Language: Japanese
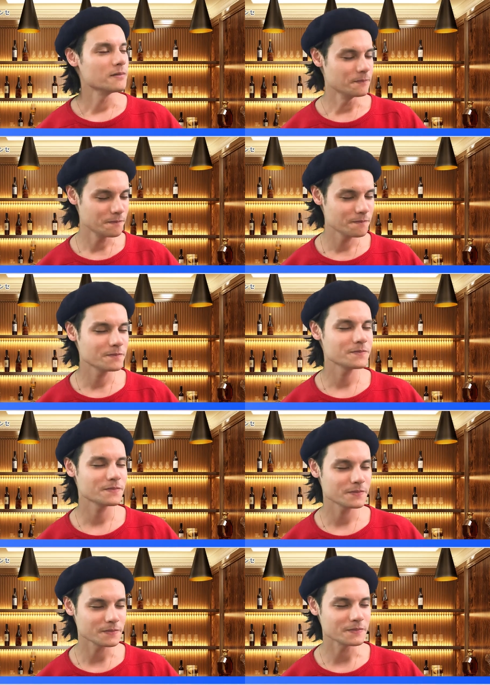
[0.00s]
う
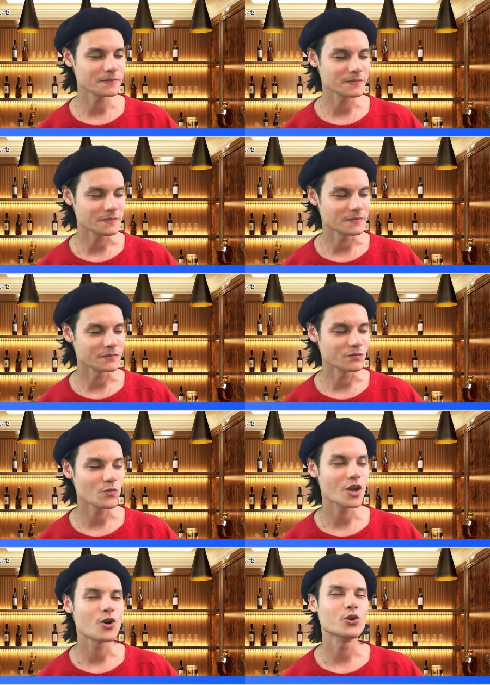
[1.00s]
うー
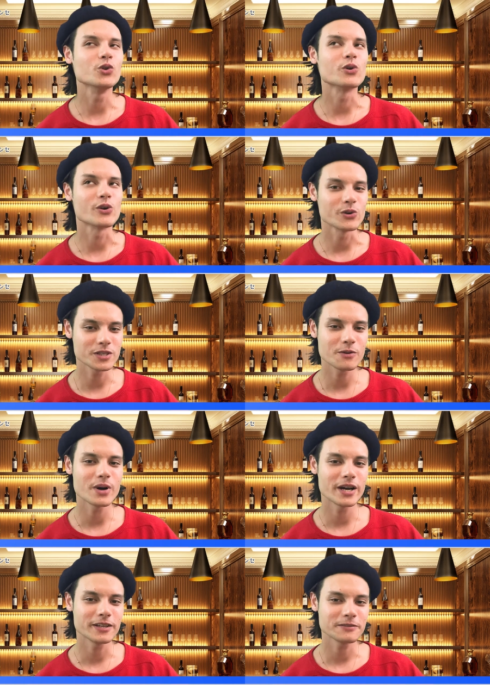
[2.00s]
ん、この
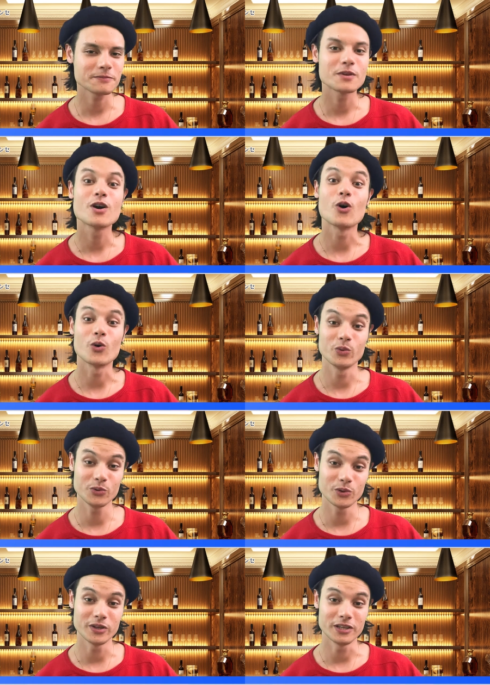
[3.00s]
ロゼワイン、
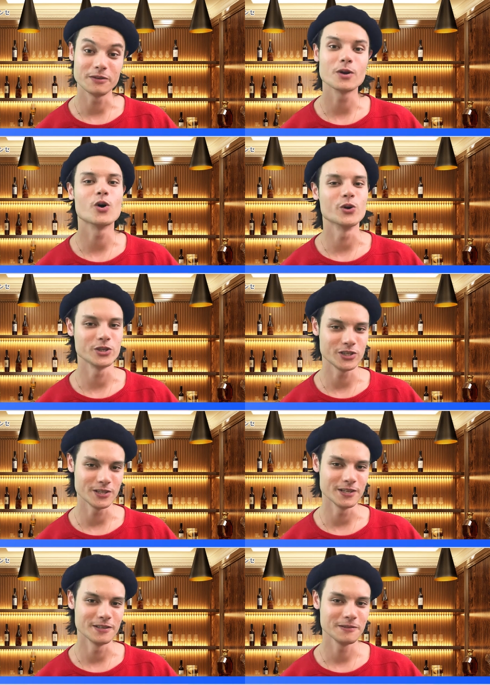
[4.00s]
本当に美味しい。